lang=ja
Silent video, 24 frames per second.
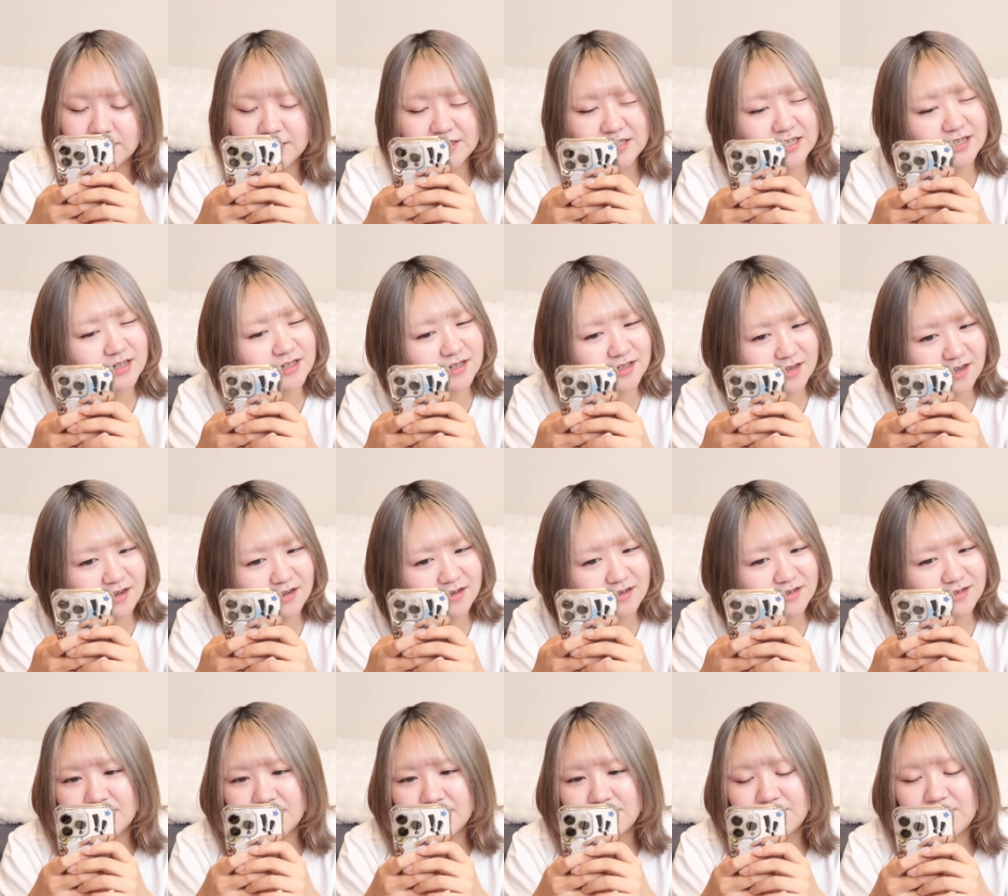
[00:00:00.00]
若干。
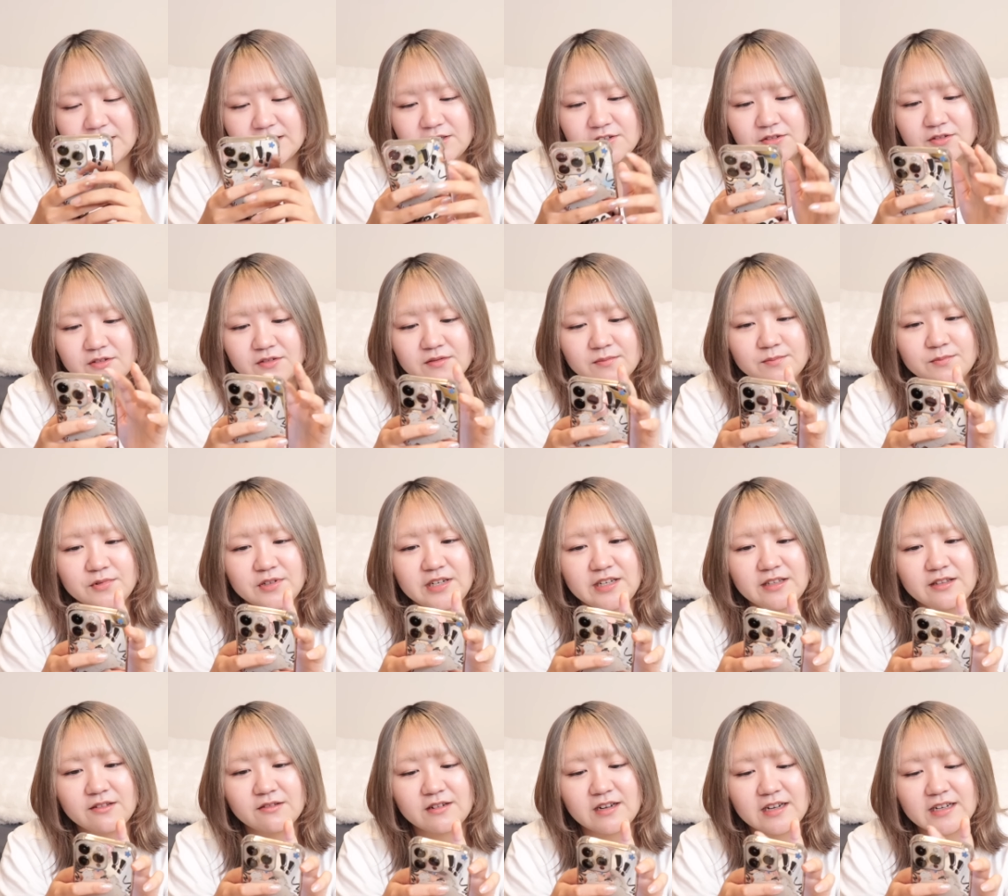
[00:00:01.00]
で、まあちょっと
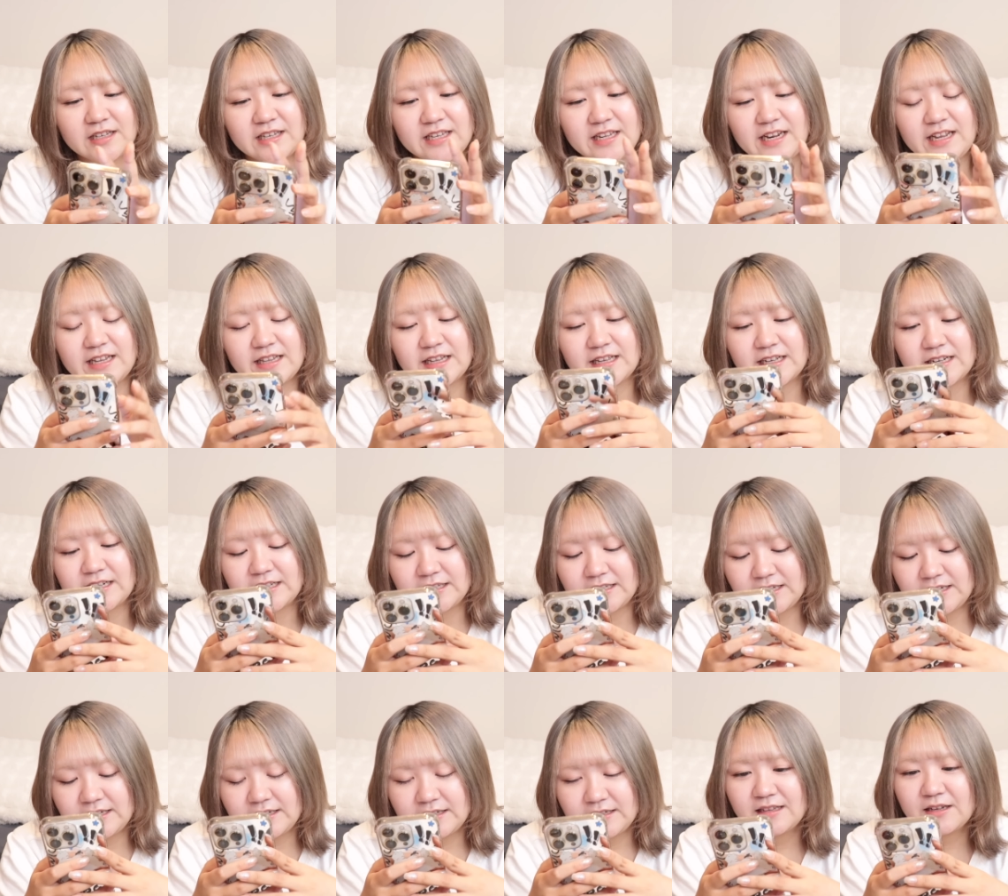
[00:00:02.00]
プリントが綺麗なんか
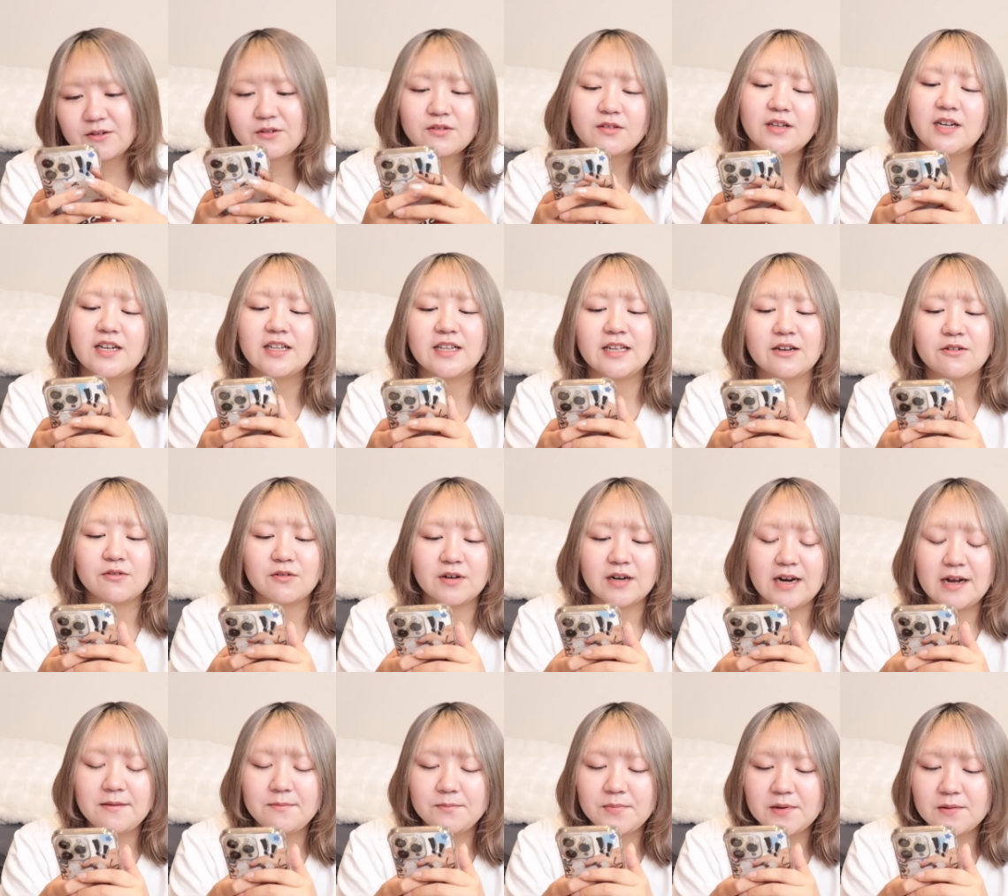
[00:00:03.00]
なってことはね、これ
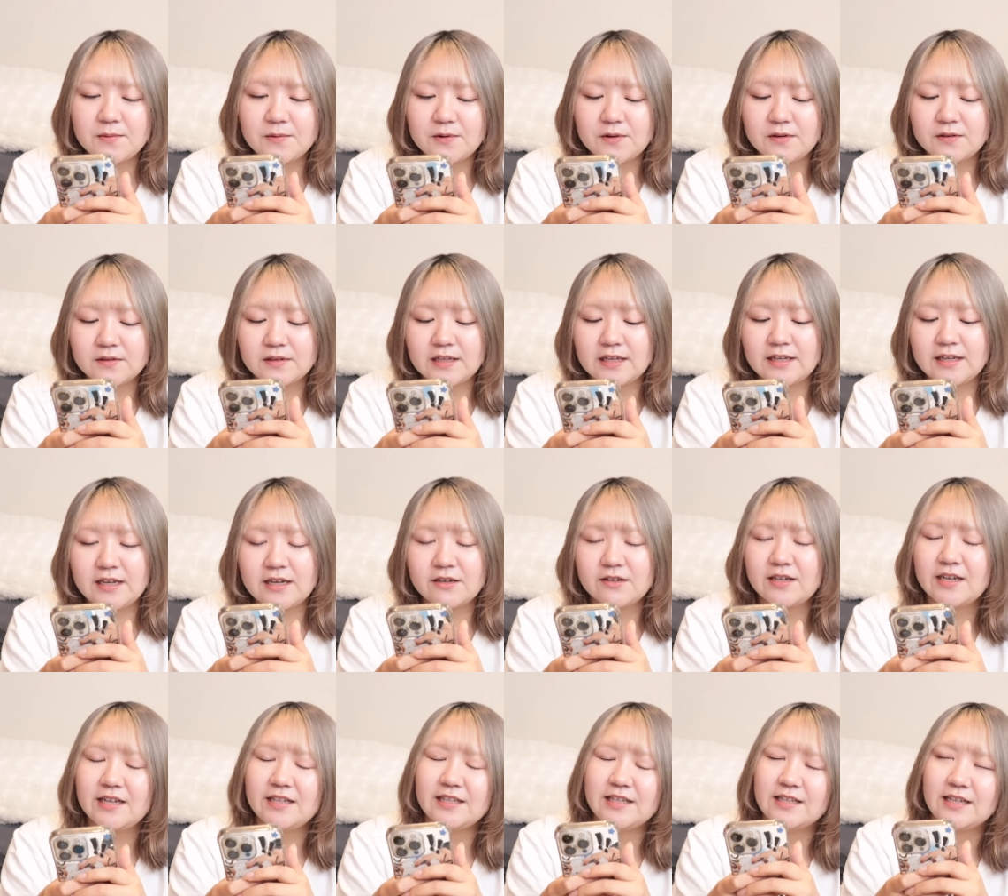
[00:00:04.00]
ランペも
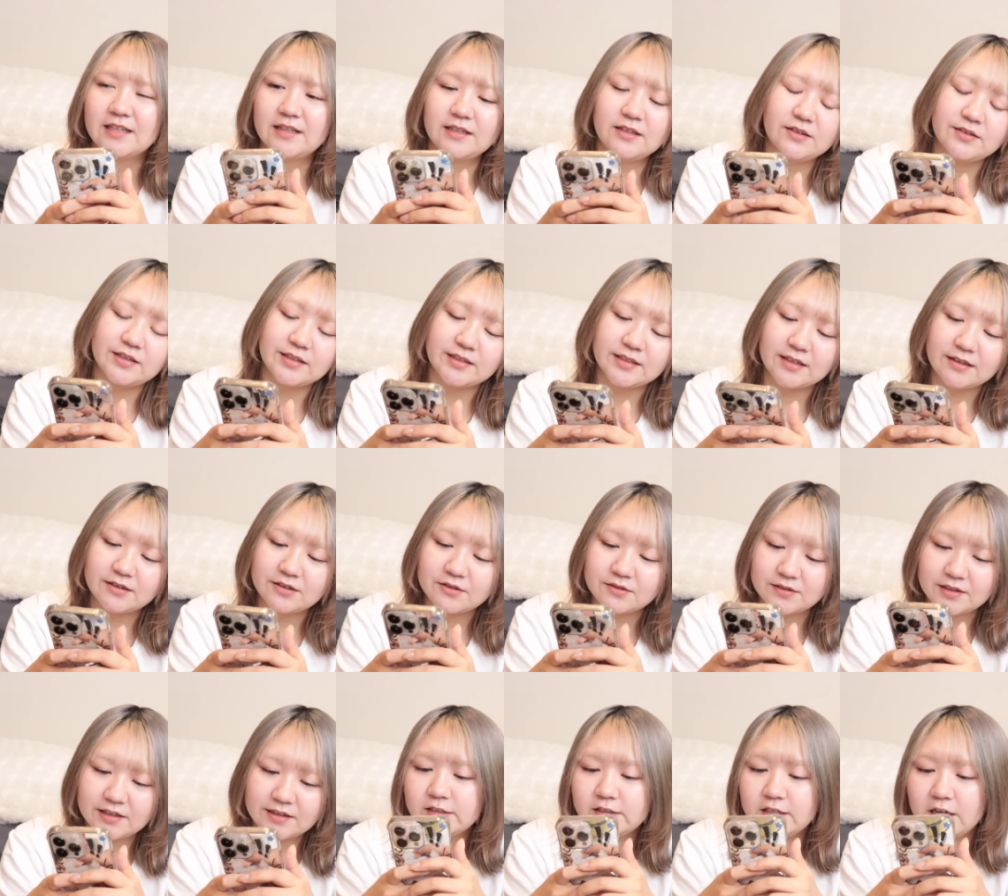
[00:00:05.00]
700円になってる説あるよ
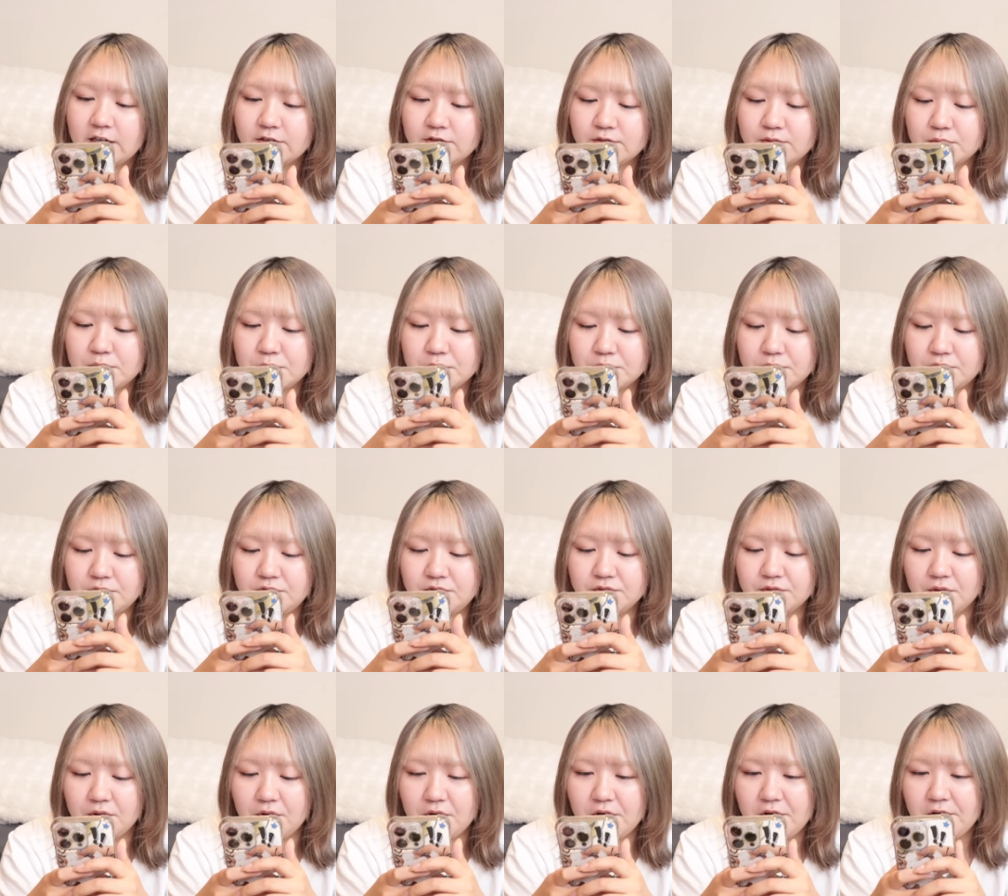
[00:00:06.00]
ね。なるほ
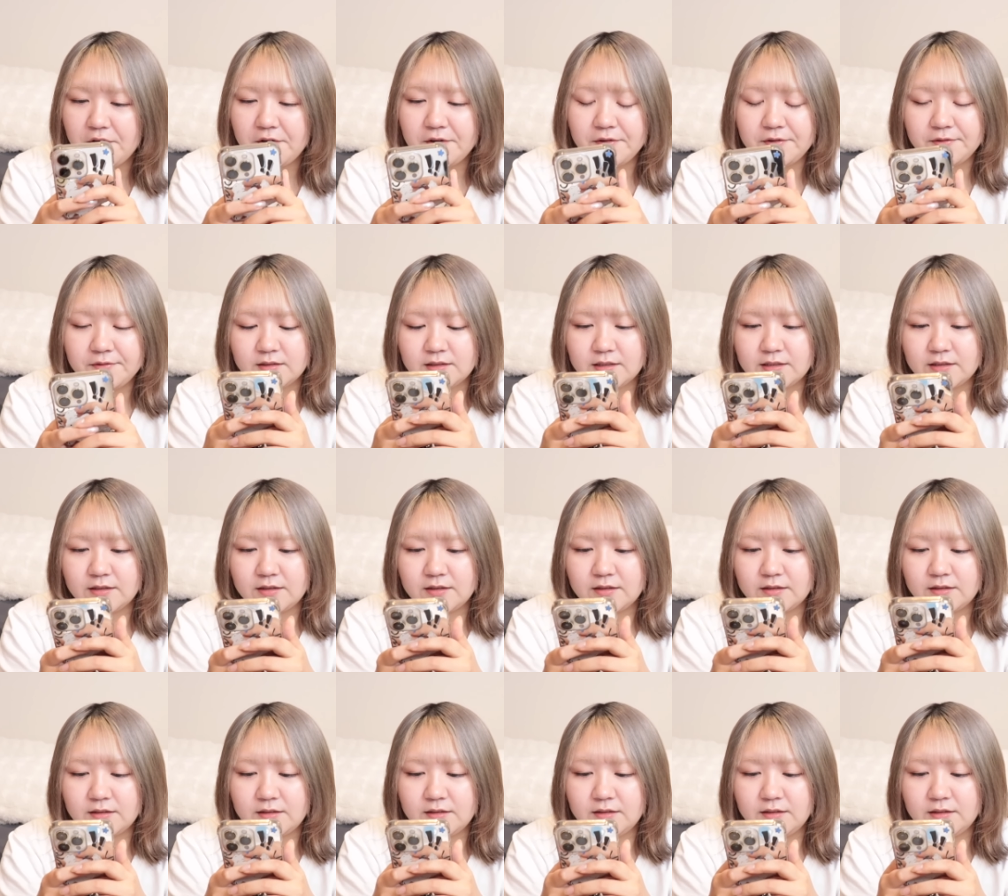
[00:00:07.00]
ど。サー
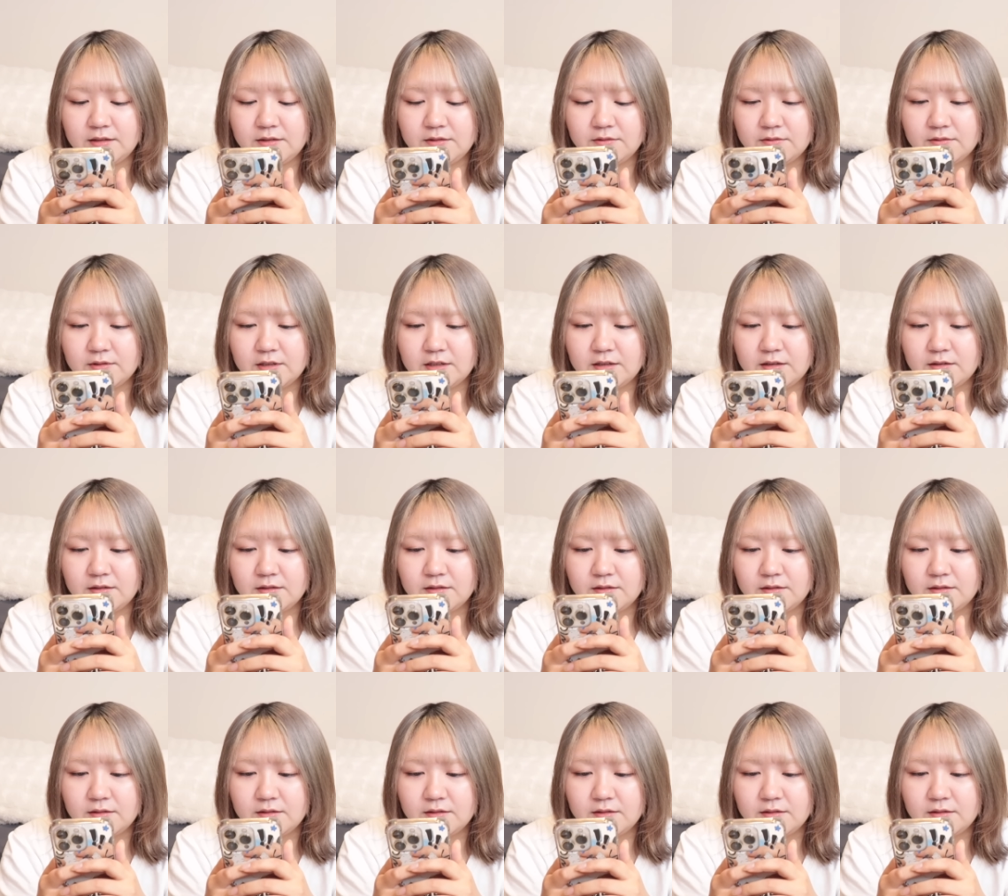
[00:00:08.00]
ティは、